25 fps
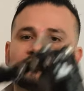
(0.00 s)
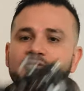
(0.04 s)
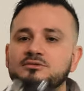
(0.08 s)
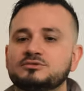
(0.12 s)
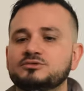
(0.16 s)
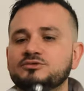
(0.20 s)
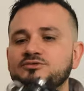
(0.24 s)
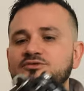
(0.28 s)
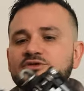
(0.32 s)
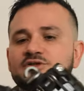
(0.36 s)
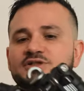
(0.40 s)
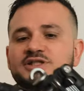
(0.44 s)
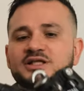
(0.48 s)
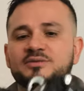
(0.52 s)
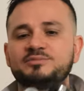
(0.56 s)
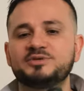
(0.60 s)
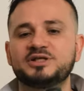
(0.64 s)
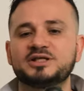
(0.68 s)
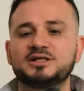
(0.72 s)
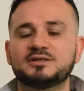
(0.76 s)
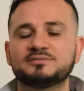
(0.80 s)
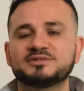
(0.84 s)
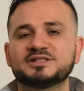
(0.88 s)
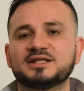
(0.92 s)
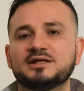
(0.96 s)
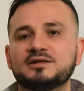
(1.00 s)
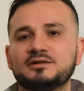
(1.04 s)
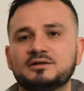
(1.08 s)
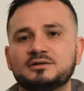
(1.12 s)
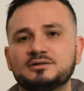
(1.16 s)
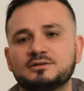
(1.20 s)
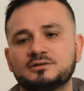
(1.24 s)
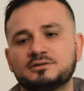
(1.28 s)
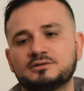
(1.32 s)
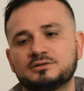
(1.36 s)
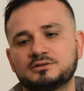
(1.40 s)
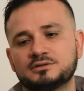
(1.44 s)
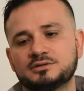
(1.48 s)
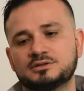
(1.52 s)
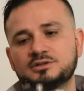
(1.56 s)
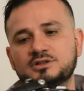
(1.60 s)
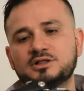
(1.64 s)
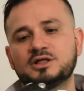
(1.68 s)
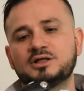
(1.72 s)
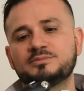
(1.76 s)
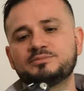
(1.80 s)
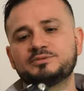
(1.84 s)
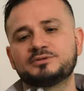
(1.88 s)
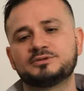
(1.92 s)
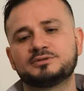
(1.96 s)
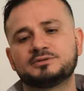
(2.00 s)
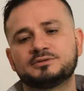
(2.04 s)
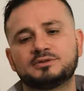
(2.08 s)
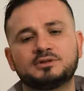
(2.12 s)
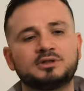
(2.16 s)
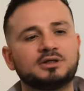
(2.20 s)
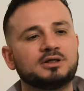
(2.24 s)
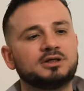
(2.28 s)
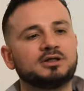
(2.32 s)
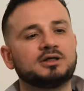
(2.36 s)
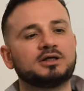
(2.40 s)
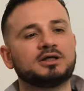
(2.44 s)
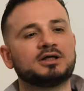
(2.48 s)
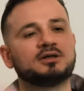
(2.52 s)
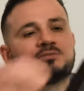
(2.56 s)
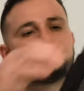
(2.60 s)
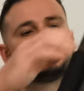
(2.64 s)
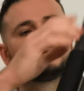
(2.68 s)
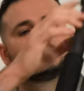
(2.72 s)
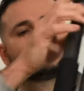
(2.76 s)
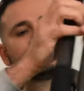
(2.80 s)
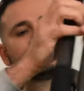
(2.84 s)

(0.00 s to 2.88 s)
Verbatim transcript: On ouvre le trépied comme ça. Hop, hop.